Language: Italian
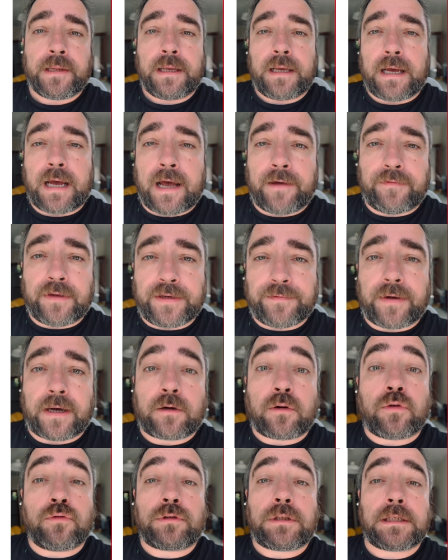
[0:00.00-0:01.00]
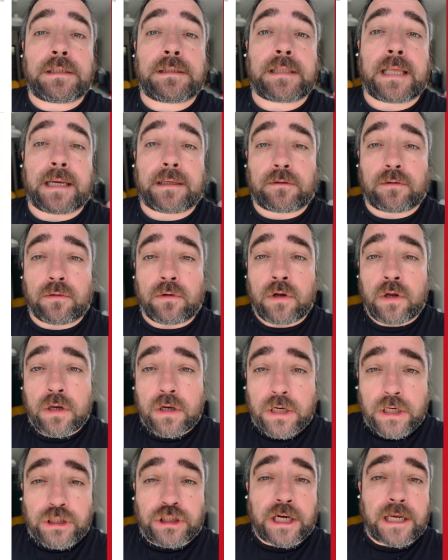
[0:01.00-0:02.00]
Aveva contestato
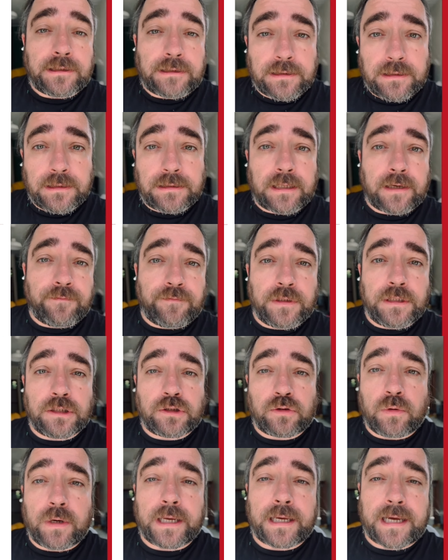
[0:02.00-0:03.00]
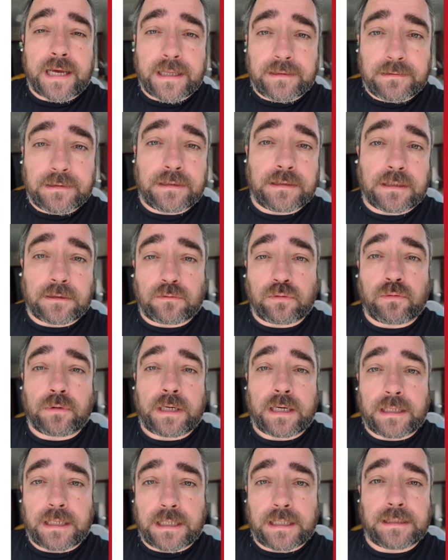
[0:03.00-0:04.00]
le scelte di Salvini sulle candidature
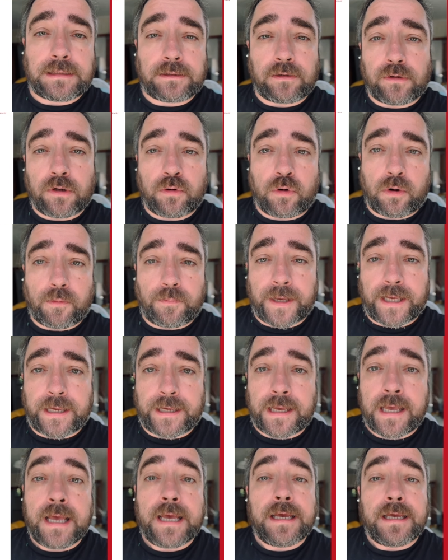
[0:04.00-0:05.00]
alle elezioni europee,